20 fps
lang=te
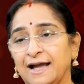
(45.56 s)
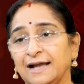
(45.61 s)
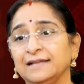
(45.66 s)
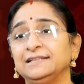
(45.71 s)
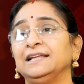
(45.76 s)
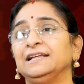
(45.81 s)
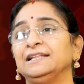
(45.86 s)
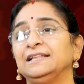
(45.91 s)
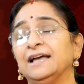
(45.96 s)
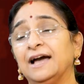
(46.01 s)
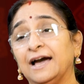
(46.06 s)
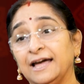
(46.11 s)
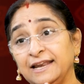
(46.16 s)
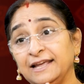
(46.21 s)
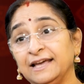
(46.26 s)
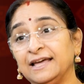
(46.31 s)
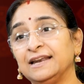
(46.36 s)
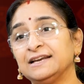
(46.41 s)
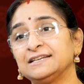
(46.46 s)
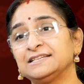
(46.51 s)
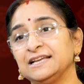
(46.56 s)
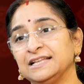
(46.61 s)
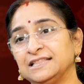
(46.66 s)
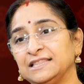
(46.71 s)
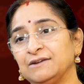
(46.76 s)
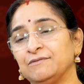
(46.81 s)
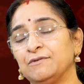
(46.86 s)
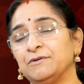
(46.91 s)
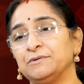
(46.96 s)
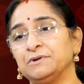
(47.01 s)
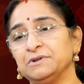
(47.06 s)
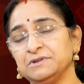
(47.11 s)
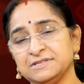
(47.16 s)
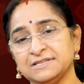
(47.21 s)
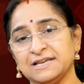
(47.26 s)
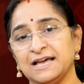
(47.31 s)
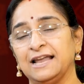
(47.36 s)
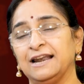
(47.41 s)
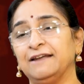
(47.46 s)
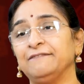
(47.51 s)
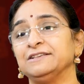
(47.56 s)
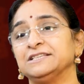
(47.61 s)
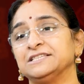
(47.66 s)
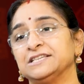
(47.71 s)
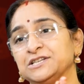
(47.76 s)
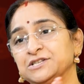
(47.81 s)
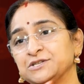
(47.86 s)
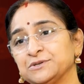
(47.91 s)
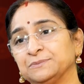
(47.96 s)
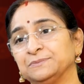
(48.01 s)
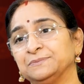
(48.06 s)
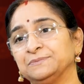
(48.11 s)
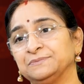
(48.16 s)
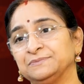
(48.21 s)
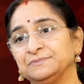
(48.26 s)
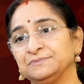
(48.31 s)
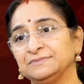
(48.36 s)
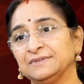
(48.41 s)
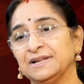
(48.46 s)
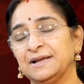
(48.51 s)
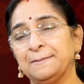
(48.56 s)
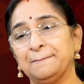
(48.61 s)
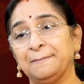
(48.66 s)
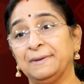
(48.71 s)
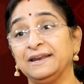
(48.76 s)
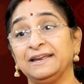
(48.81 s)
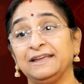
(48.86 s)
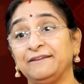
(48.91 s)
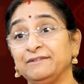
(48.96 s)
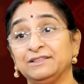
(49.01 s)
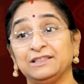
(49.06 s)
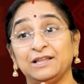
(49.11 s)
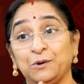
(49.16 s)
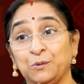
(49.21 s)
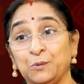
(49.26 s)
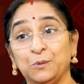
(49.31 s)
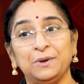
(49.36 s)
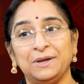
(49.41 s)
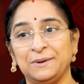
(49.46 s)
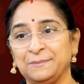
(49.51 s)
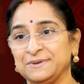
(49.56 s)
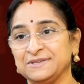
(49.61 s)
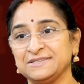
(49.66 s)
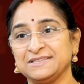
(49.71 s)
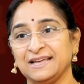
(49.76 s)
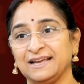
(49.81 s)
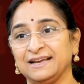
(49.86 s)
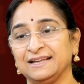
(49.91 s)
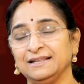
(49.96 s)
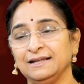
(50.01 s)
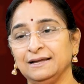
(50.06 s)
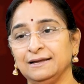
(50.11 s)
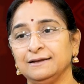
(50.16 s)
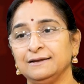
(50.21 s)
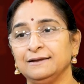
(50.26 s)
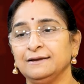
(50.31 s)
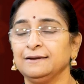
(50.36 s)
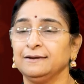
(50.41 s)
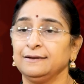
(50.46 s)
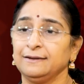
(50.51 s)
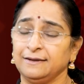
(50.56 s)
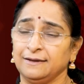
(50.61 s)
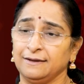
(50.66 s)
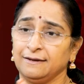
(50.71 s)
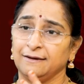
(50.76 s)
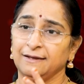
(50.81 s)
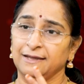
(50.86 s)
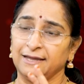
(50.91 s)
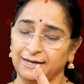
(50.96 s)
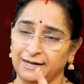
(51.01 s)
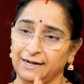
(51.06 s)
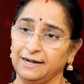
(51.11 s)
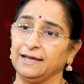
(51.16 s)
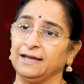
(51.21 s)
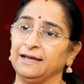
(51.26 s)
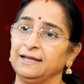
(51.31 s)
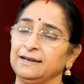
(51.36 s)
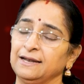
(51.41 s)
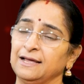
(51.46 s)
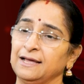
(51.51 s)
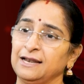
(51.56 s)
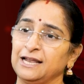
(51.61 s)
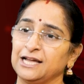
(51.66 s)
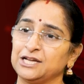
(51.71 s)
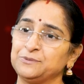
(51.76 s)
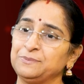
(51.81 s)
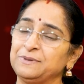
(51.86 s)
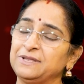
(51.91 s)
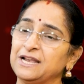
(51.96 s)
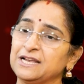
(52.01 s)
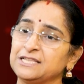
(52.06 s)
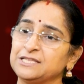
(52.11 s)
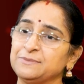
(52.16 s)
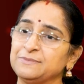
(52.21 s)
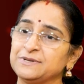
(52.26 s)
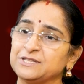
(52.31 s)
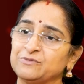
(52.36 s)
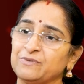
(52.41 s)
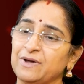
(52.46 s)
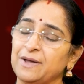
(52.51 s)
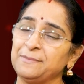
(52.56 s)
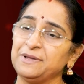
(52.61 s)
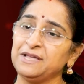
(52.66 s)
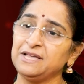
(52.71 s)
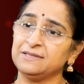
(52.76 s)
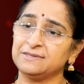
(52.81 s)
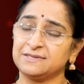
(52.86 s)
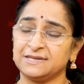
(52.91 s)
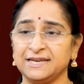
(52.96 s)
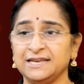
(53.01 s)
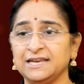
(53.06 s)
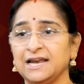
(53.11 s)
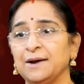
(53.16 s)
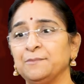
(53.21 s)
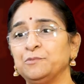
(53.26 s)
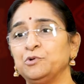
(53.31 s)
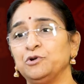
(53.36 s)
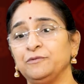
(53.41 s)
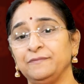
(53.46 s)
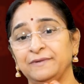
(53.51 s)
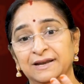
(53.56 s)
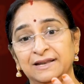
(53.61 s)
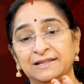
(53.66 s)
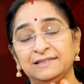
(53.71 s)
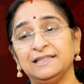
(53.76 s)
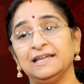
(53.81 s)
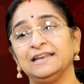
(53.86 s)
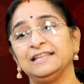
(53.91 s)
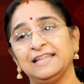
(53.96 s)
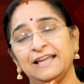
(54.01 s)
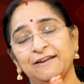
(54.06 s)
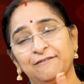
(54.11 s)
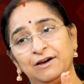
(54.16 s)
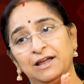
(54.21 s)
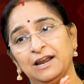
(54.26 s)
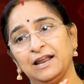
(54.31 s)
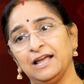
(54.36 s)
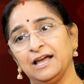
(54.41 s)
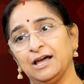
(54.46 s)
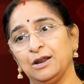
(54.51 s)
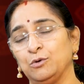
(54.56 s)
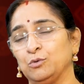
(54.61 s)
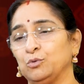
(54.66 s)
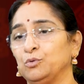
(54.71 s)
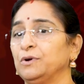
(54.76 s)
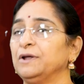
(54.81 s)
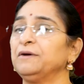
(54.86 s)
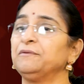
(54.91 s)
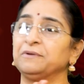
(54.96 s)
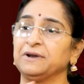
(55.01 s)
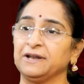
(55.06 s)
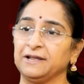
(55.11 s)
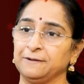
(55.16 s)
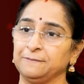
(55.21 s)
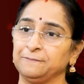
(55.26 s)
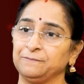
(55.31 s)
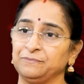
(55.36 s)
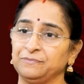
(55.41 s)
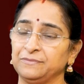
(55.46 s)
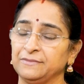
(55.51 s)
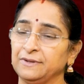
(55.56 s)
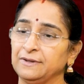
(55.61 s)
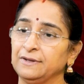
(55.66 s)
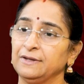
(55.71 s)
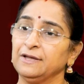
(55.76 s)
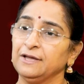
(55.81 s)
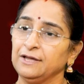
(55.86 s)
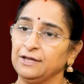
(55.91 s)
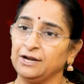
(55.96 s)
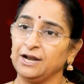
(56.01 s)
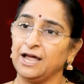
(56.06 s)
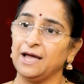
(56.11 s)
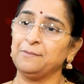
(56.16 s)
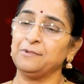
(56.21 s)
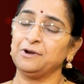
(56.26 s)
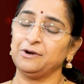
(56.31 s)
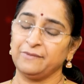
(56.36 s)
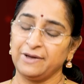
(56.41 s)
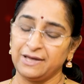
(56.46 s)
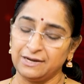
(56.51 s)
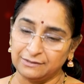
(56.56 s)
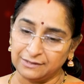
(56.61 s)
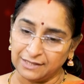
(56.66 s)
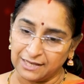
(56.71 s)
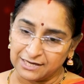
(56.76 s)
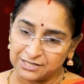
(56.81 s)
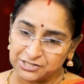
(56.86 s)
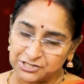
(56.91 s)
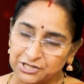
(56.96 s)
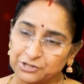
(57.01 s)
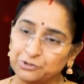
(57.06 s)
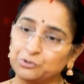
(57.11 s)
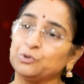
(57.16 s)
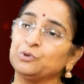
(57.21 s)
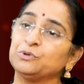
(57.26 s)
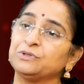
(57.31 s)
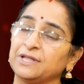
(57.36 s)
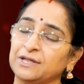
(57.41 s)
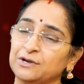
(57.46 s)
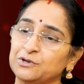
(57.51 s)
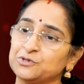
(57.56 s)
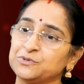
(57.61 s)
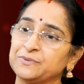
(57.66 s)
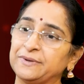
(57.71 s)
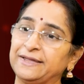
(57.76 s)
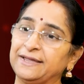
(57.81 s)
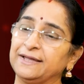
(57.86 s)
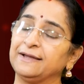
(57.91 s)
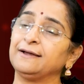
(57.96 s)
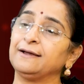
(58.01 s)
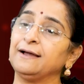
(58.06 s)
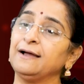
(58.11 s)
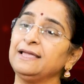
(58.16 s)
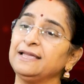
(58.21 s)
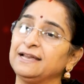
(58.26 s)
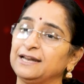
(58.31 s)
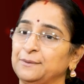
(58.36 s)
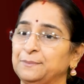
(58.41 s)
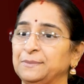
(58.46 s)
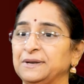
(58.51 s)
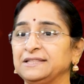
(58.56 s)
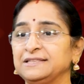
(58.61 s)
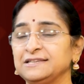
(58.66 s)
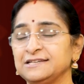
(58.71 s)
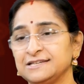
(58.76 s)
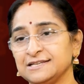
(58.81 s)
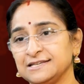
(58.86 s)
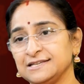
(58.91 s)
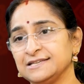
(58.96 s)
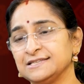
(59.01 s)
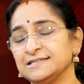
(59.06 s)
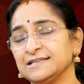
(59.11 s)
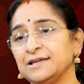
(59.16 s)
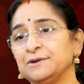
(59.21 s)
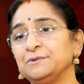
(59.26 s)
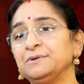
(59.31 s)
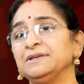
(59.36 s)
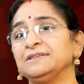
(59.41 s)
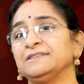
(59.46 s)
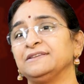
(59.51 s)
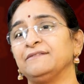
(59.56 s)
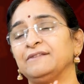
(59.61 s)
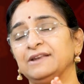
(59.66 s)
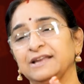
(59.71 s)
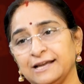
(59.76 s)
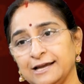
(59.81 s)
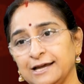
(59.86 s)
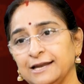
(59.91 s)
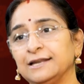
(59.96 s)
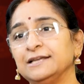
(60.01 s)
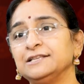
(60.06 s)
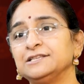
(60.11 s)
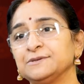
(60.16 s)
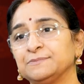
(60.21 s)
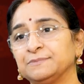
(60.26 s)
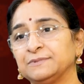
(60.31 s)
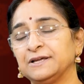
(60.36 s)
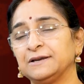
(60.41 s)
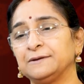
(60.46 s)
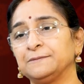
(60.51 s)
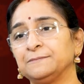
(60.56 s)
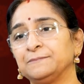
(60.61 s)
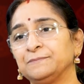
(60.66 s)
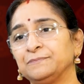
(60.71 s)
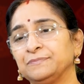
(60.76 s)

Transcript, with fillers: అయితే ఇది హరిహర క్షేత్రం అవటం చాలా విశేషం మనకి ఇవి తక్కువ కనిపిస్తాయి అవునవును ఇక్కడ లక్ష్మీ నరసింహస్వామి శ్రీరాముడు వీళ్ళిద్దరి దేవాలయాలు కూడా ఉన్నాయి రాముల వారు తన చేత్తో తను స్వయంగా ఇక్కడ ప్రతిష్ఠ చేశారు ఈ శివలింగాన్ని అని చెప్తారు